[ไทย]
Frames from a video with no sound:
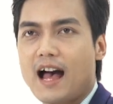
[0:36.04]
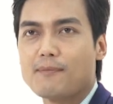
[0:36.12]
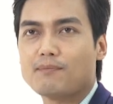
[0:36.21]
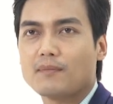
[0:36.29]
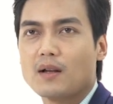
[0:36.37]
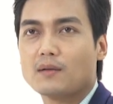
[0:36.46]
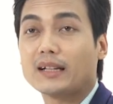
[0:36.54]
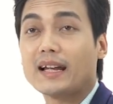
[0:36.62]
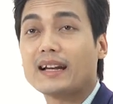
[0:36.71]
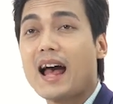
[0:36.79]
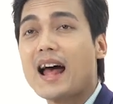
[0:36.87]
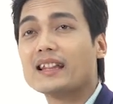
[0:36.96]
นะครับ
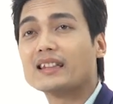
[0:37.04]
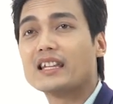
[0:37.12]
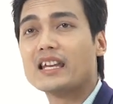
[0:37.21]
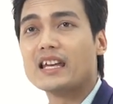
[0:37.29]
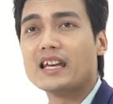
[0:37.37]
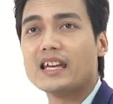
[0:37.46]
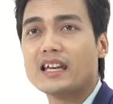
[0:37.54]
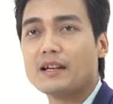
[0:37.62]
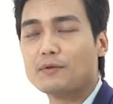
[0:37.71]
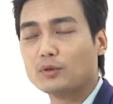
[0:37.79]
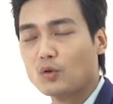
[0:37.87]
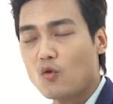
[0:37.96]
รายการที่
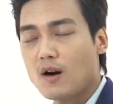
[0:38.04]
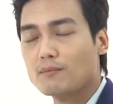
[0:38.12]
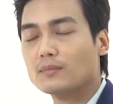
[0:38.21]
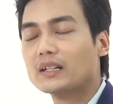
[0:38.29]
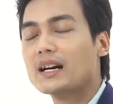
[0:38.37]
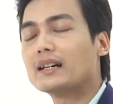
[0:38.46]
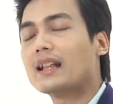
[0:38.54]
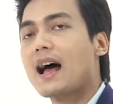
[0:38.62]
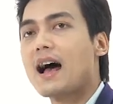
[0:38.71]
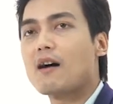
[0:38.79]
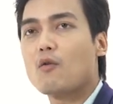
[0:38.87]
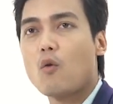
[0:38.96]
รวมเรื่อง
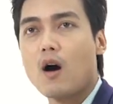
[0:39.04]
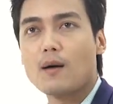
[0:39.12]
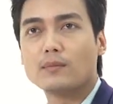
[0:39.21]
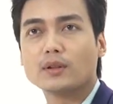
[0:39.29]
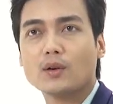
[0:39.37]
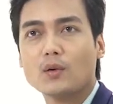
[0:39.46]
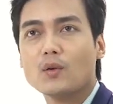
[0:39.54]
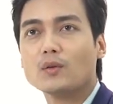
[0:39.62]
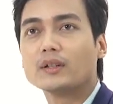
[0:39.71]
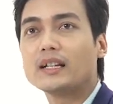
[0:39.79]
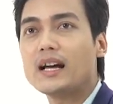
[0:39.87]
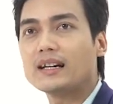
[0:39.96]
ราวความรู้
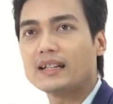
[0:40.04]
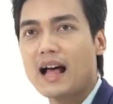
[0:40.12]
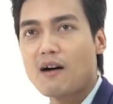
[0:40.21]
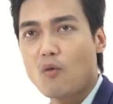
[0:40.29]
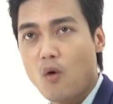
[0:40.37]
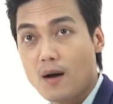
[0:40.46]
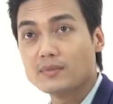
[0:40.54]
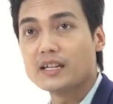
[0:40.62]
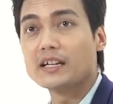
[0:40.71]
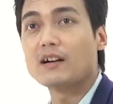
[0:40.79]
เรื่องราวความจ